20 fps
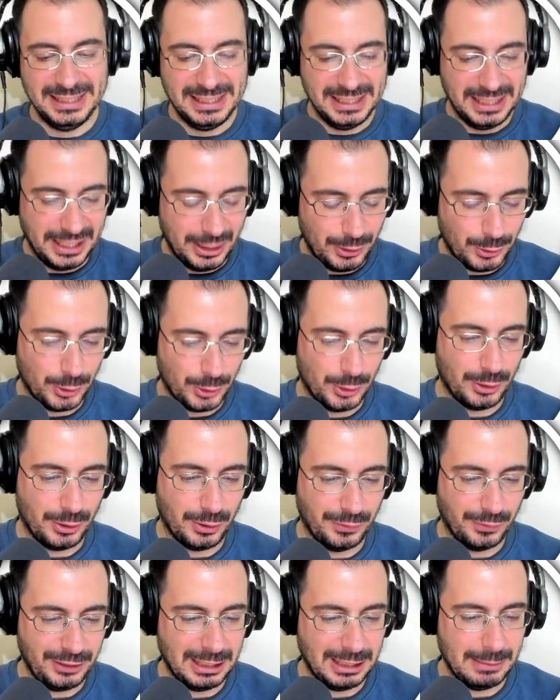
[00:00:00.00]
Oh,
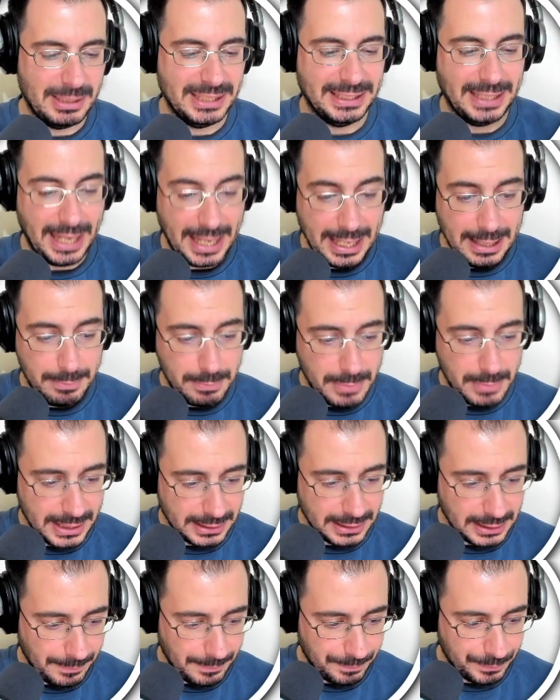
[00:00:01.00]
finalmente è in
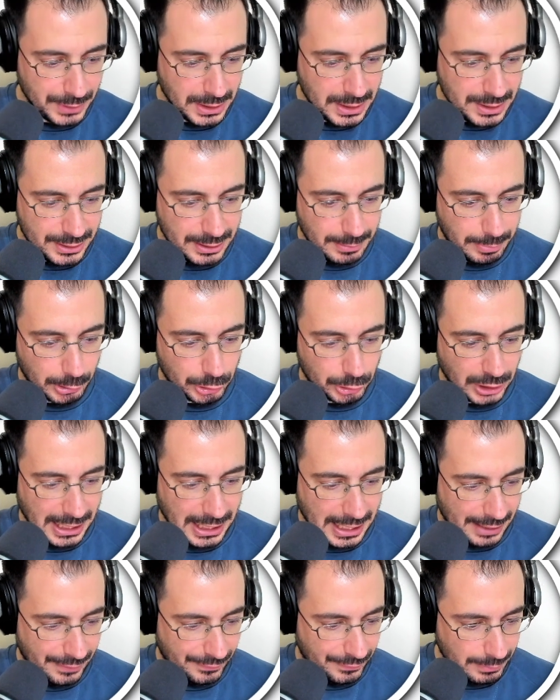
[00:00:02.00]
beta. Si
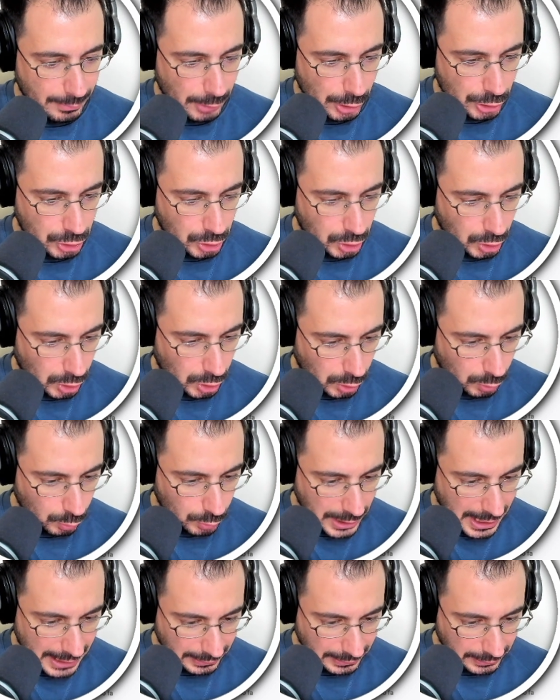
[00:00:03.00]
potrà, vi mostro un
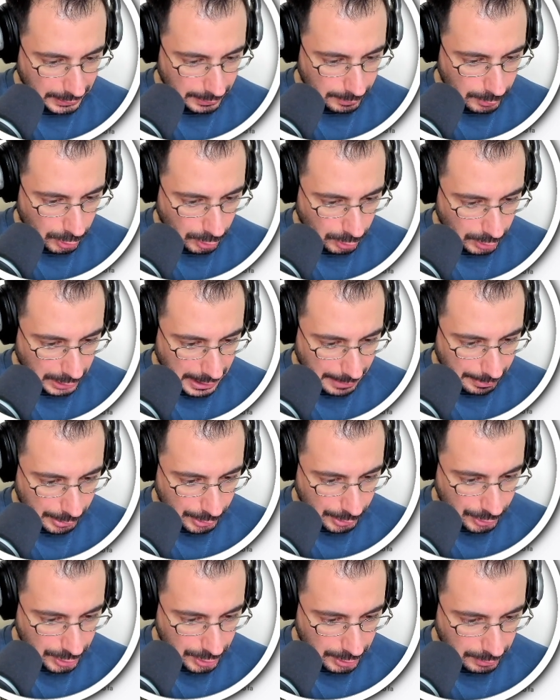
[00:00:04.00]
attimo la
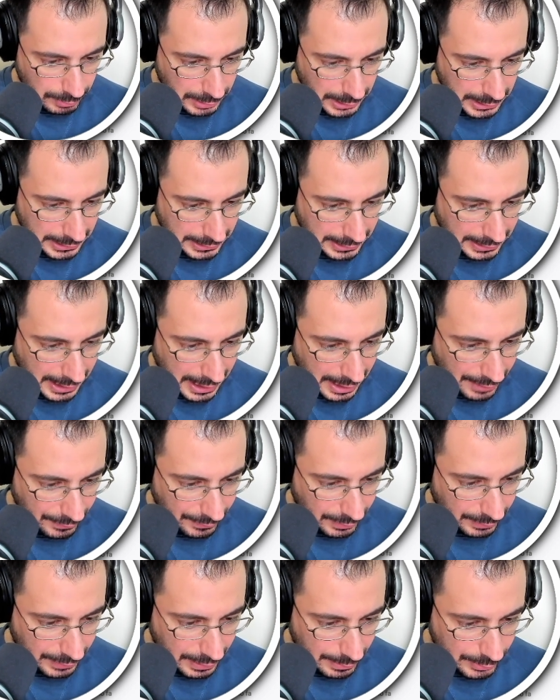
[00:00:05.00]
possibilità.
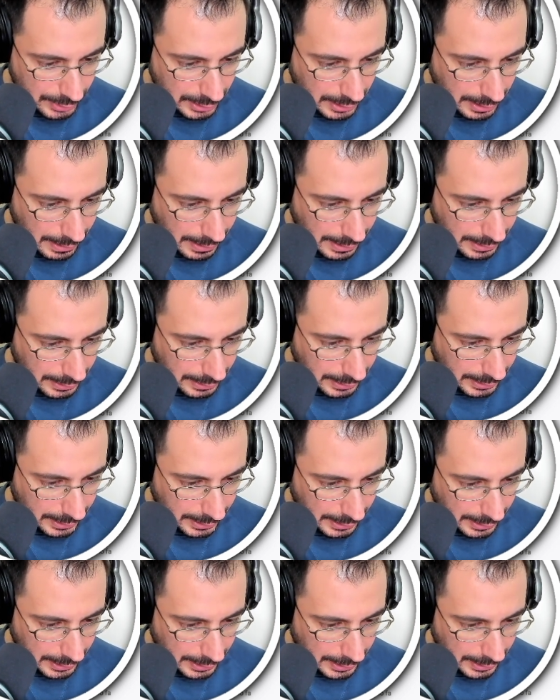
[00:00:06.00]
Vediamo se
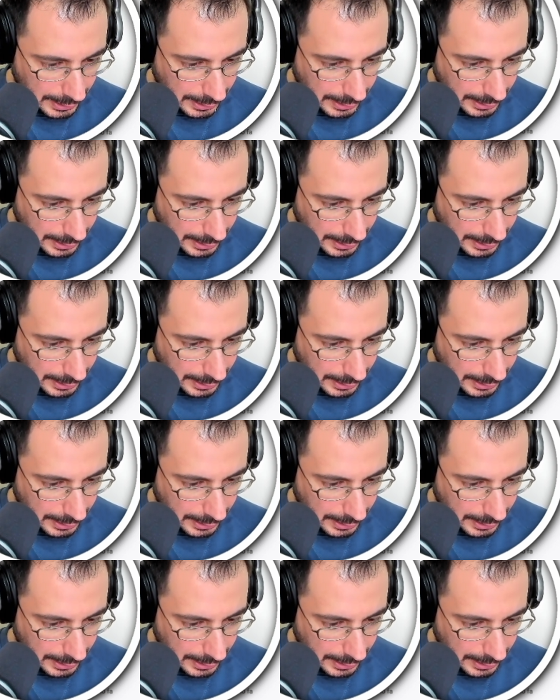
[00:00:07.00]
eh,